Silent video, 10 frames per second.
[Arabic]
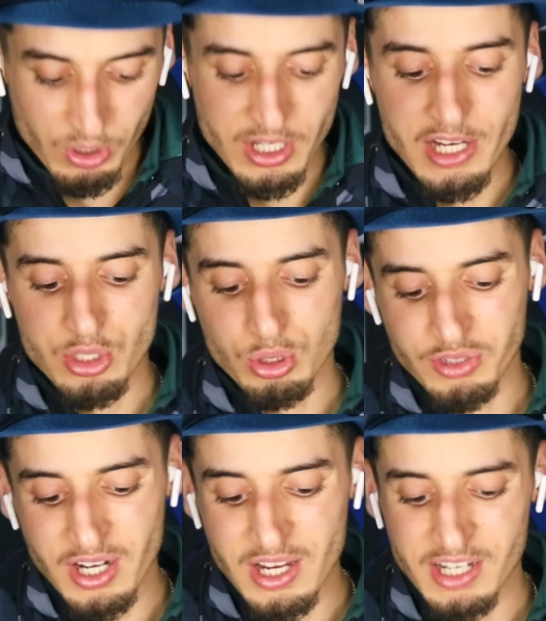وهنايا شو
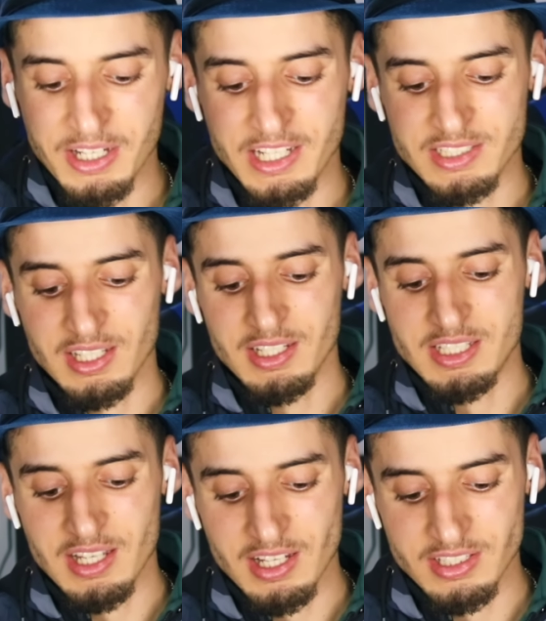الدراري كتصلي
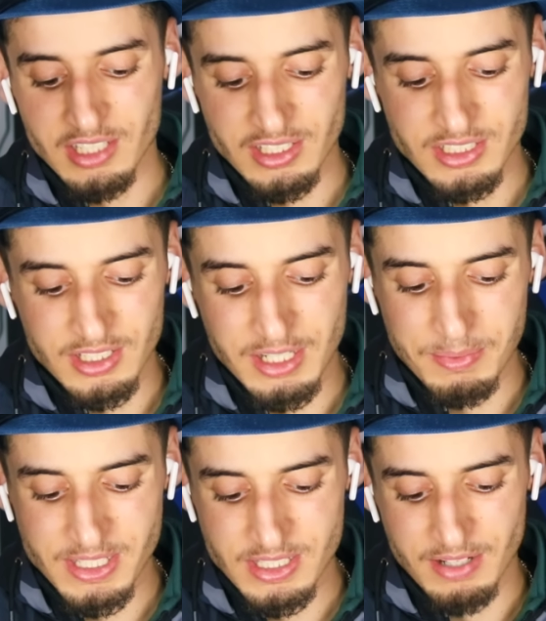صلاه التقصير
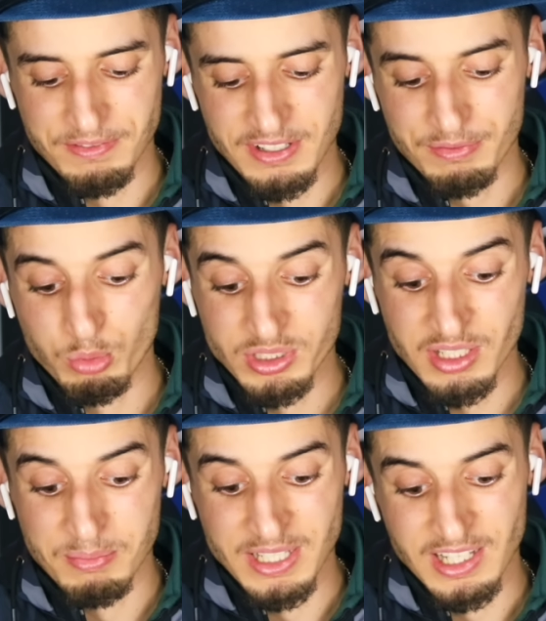زعما السفر في وسط
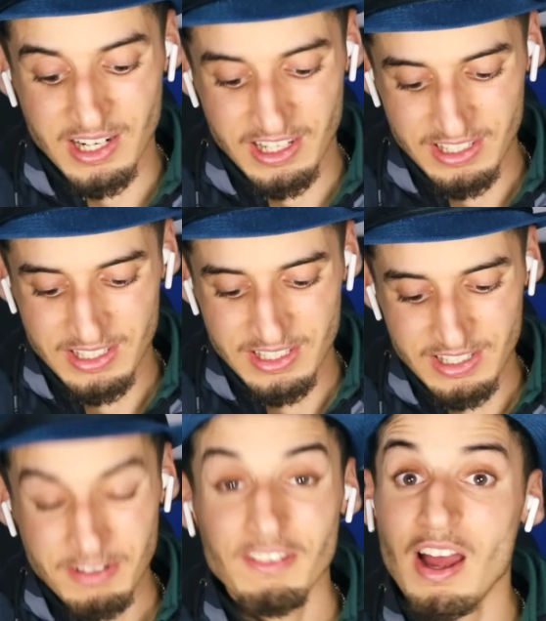المطره
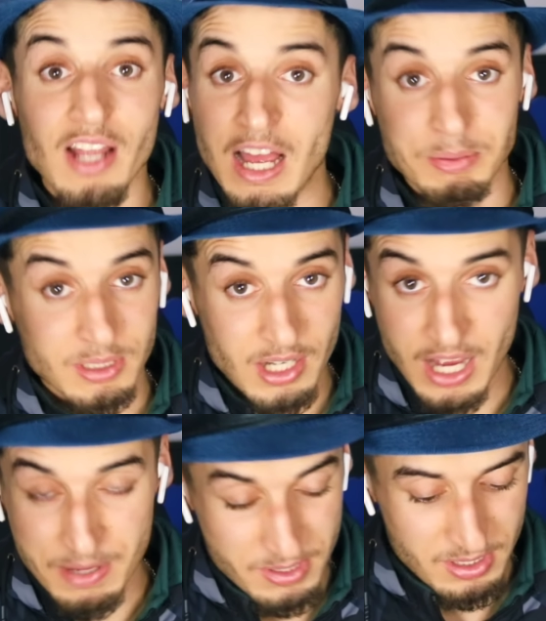بحال الحبس
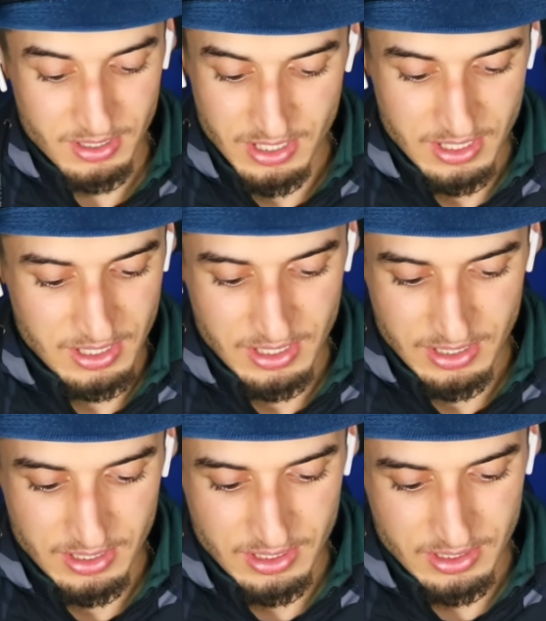الحبس
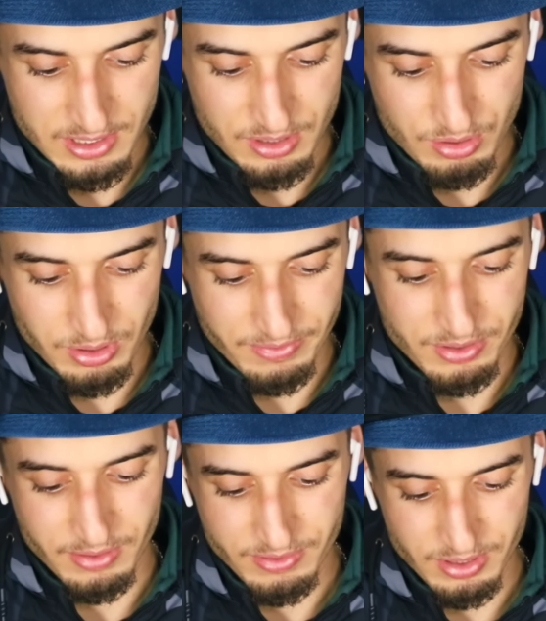شوف
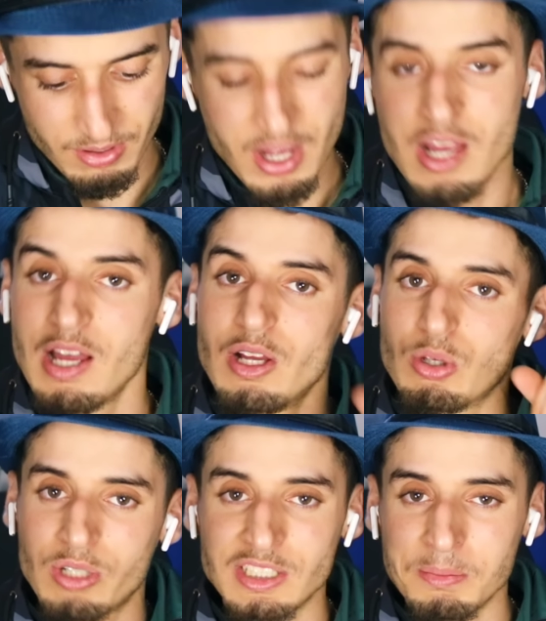شوف شوف
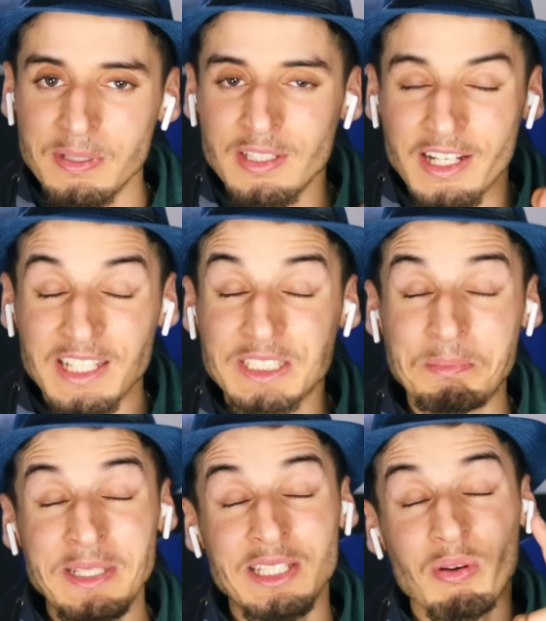كنتمنى
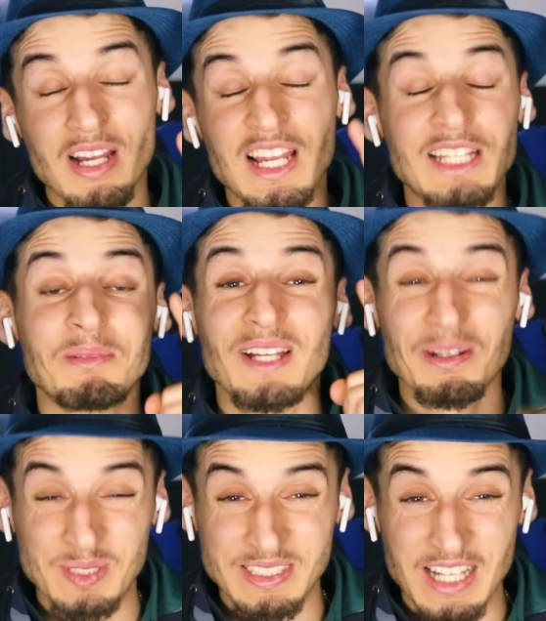كنتمنى والله العظيم
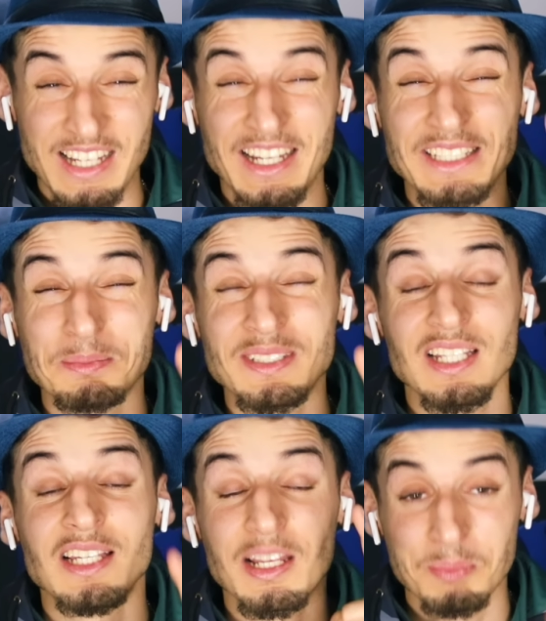ديال بصح
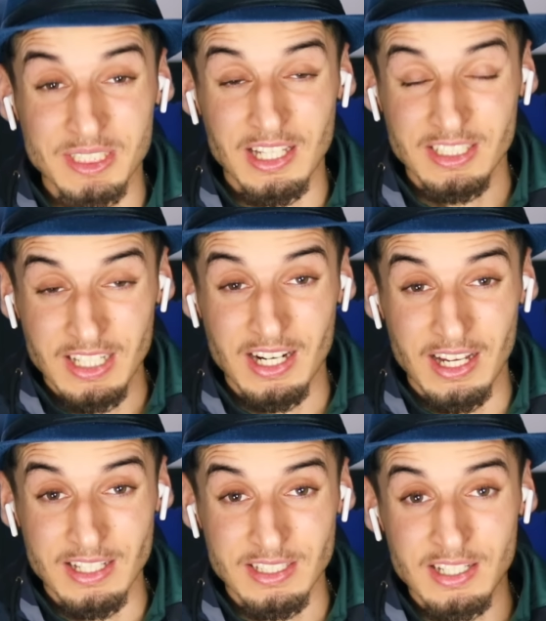كنتمنى ديال بصح
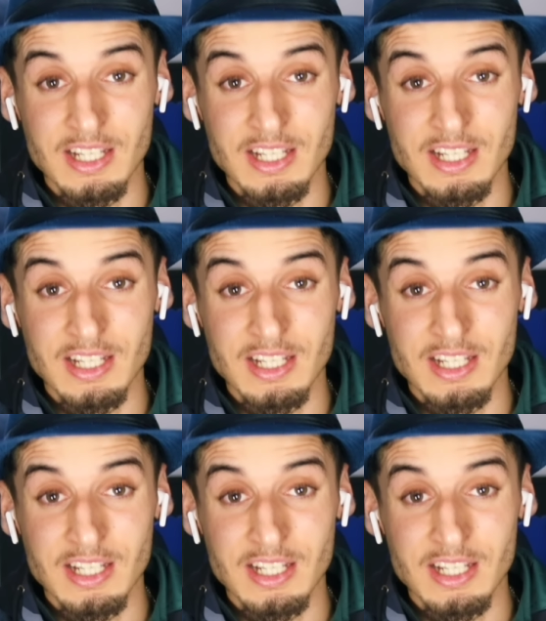صراحه